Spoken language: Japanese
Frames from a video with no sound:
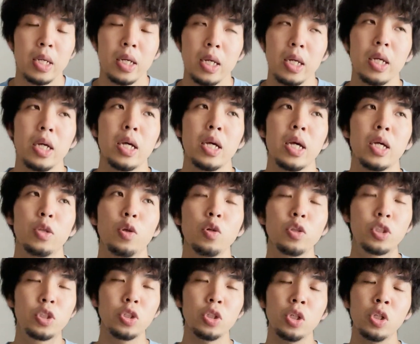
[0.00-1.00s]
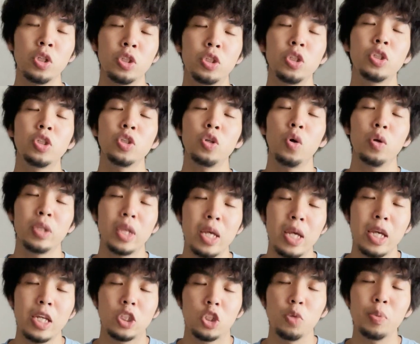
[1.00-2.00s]
えー、途中出場で、
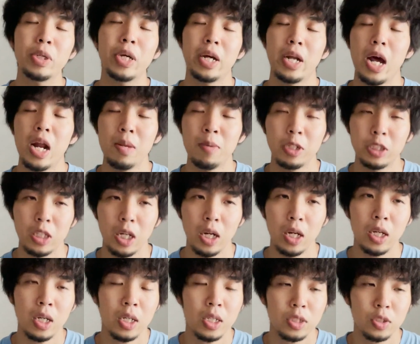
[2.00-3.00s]
えー、守備から入りました。